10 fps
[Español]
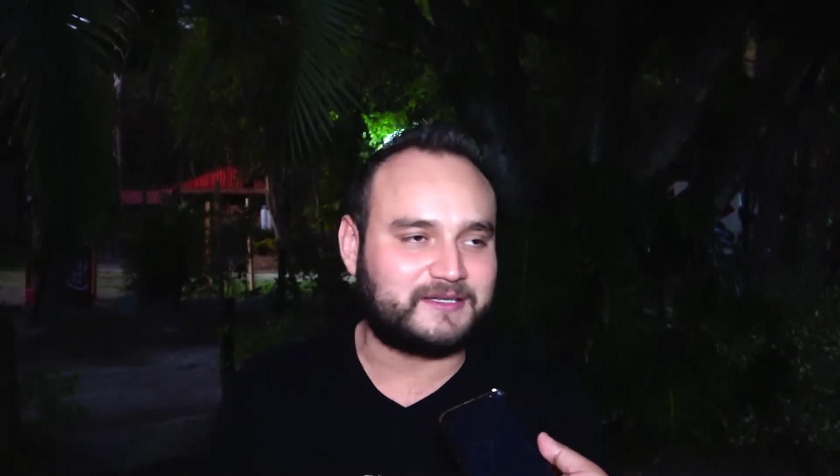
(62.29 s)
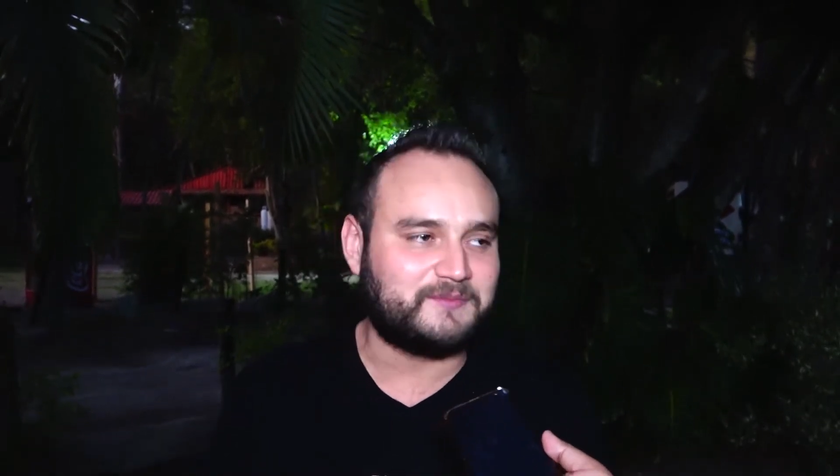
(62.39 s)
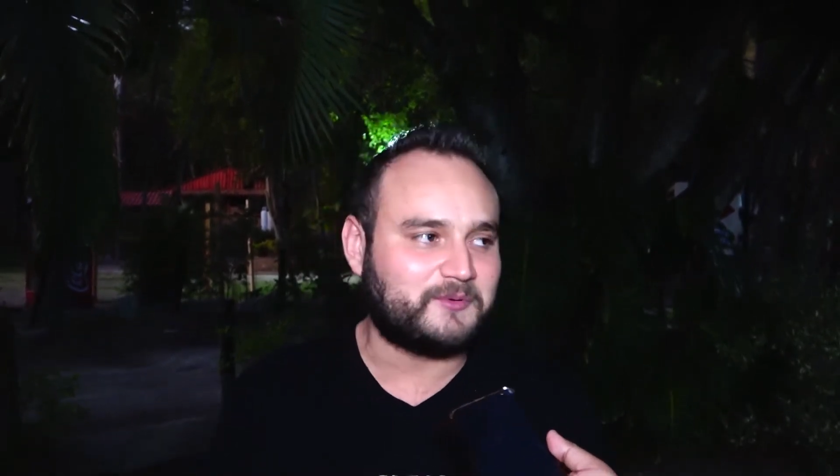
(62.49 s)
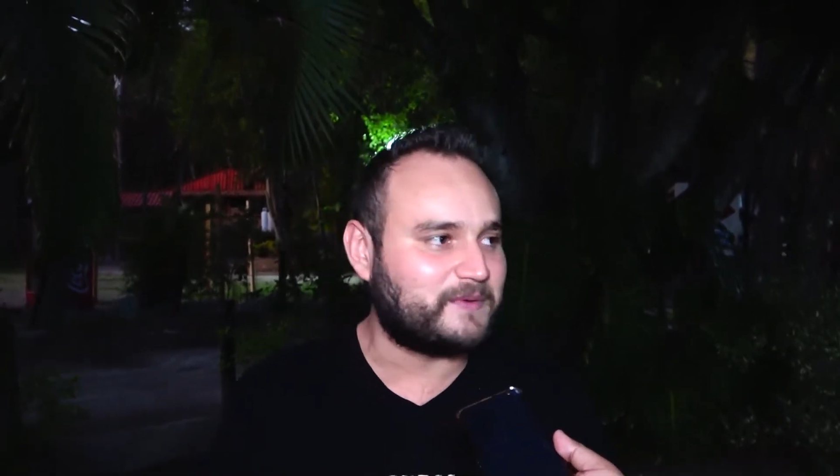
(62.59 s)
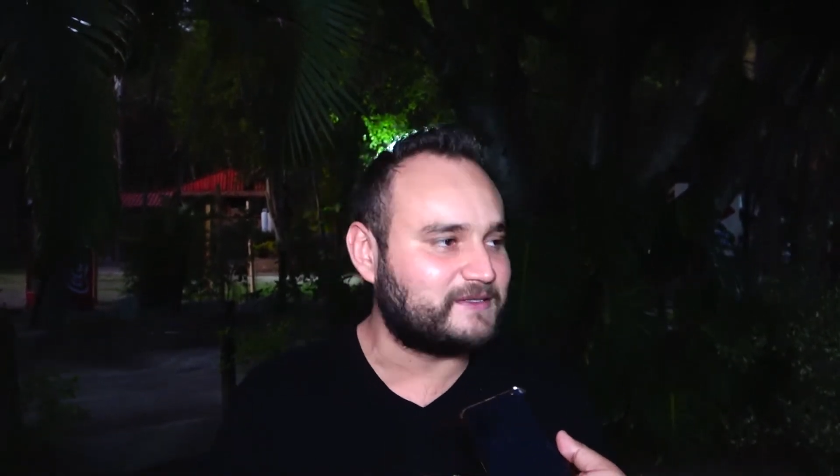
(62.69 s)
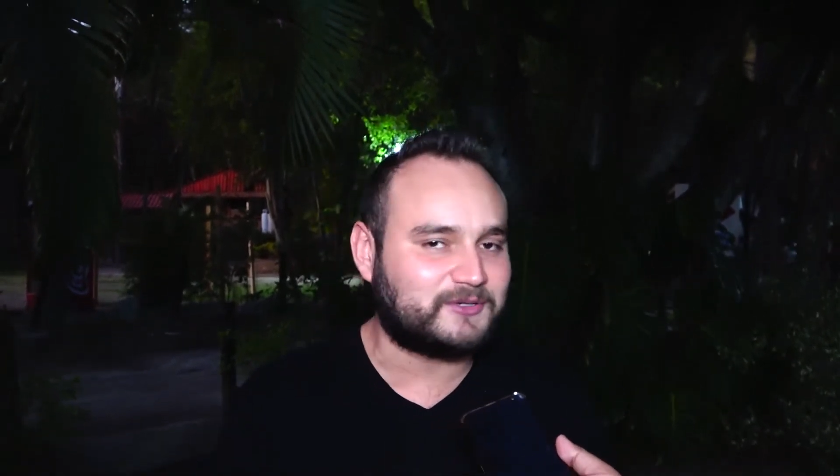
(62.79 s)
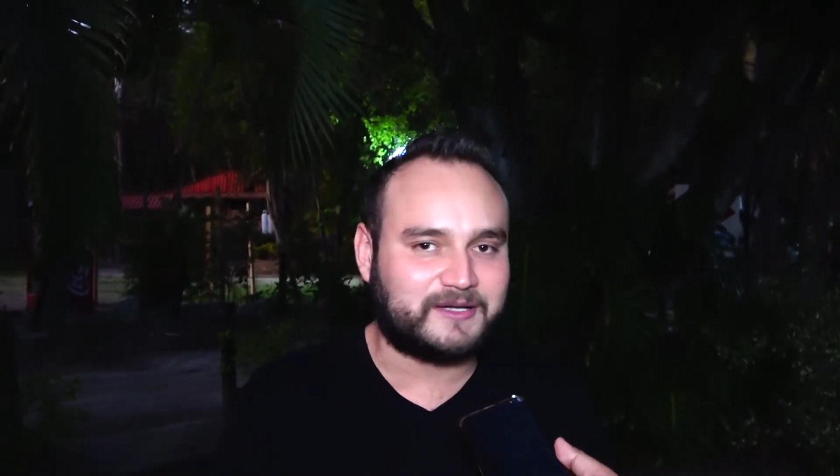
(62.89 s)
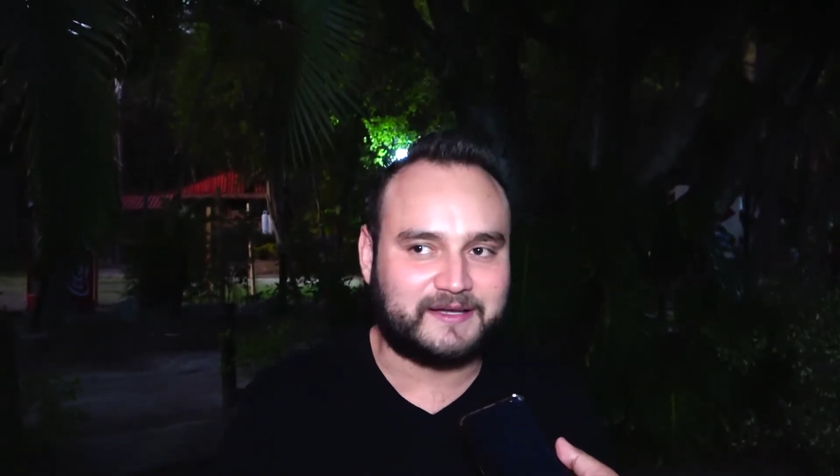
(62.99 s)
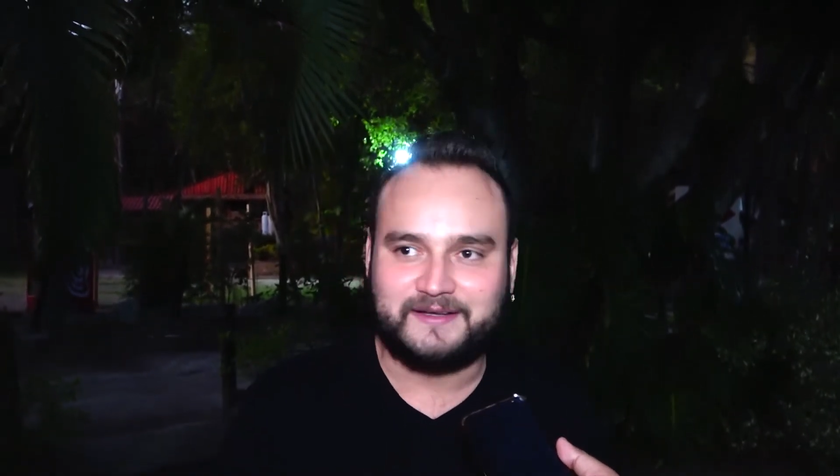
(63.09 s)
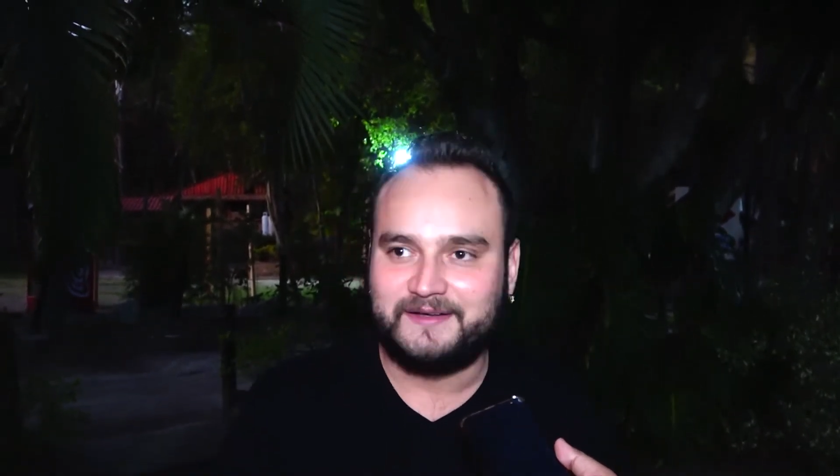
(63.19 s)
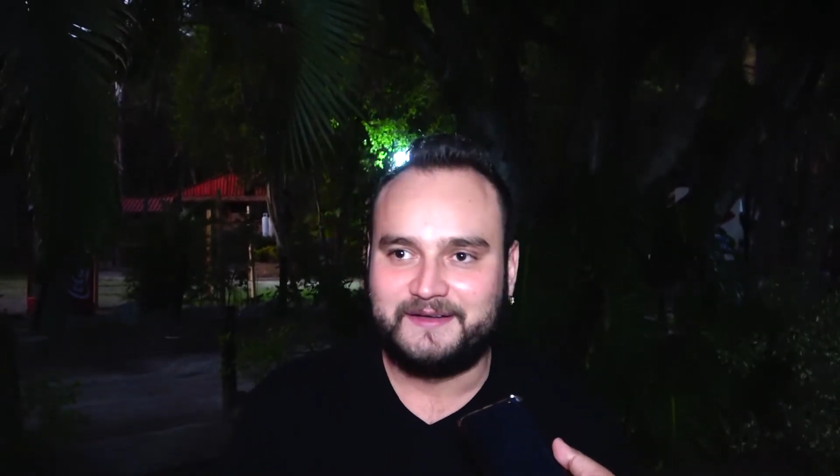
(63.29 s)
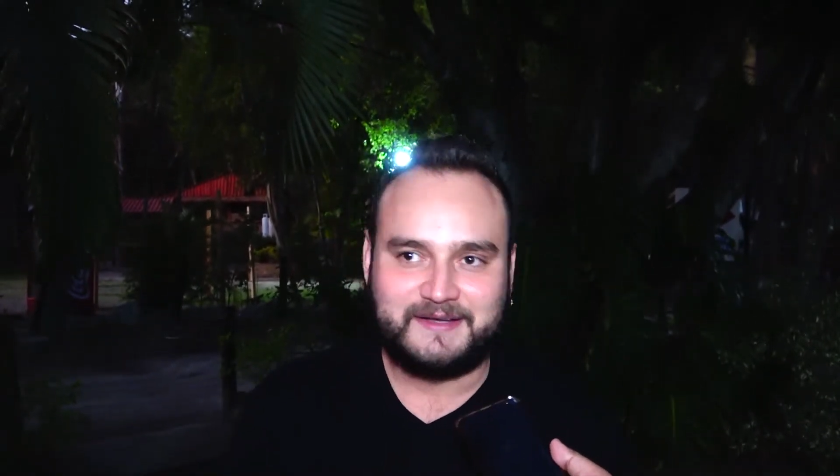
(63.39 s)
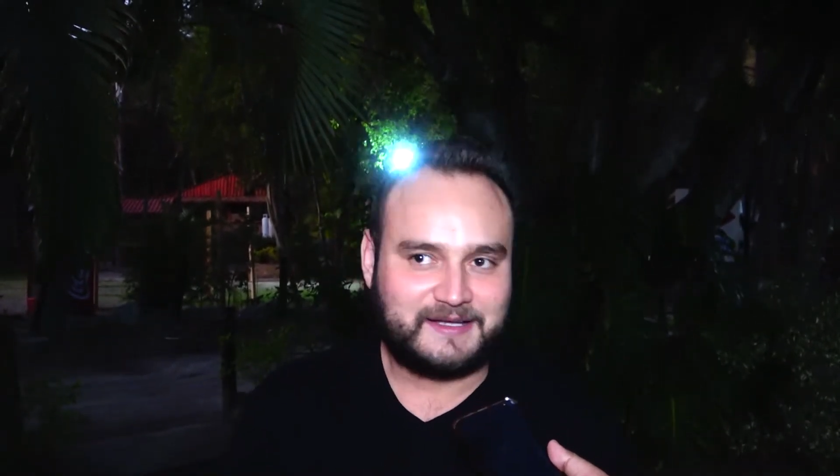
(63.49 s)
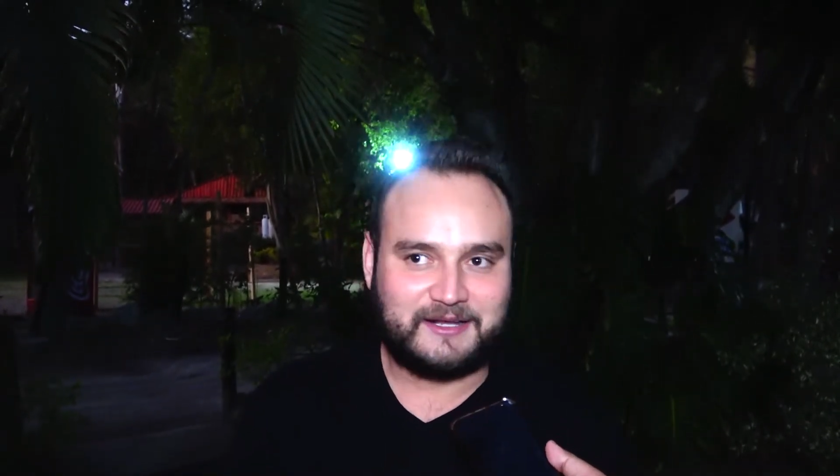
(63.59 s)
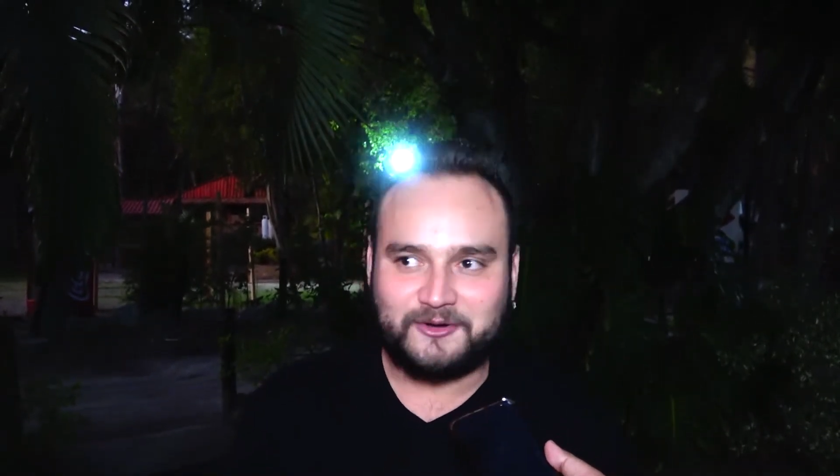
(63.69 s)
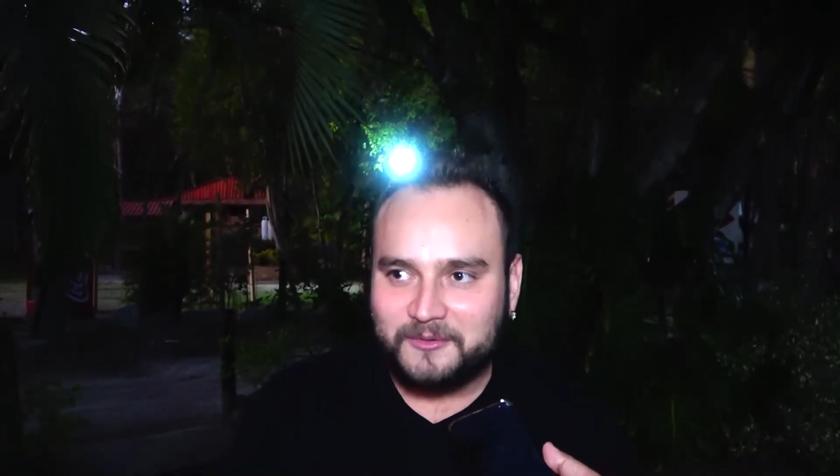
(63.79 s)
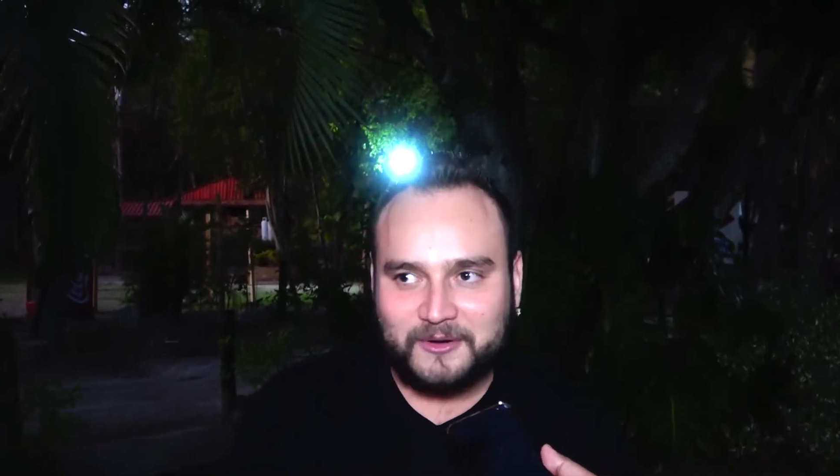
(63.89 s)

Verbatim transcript: el tiempo pienso que, que no le